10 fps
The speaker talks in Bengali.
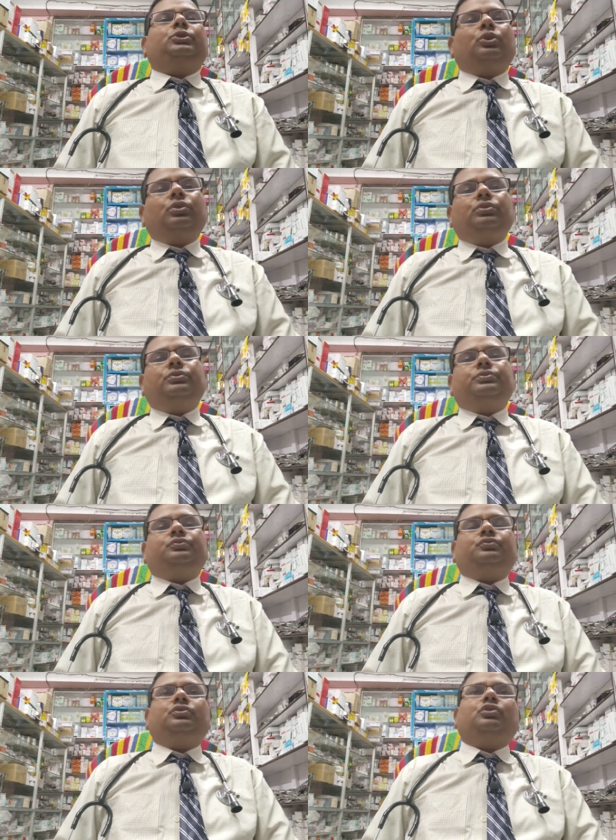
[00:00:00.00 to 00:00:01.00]
চলুন
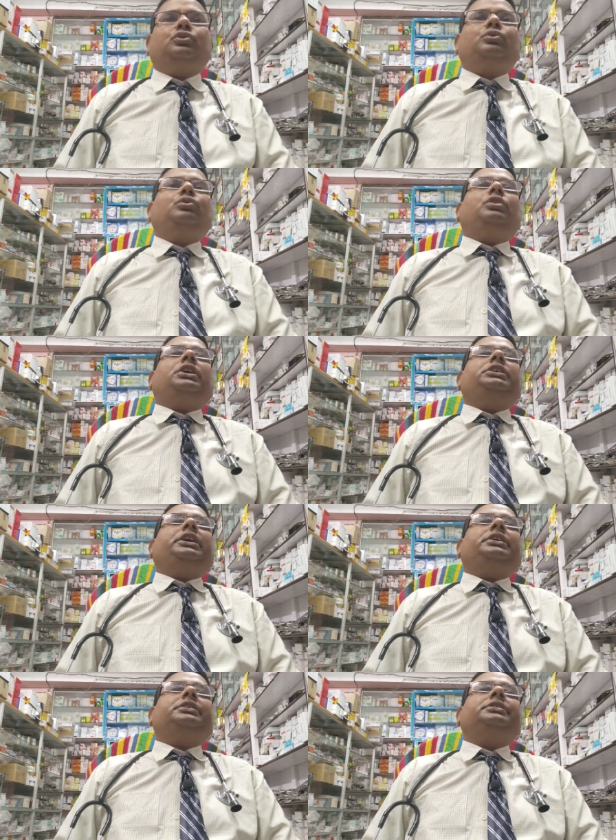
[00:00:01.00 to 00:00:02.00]
শুরু করা যাক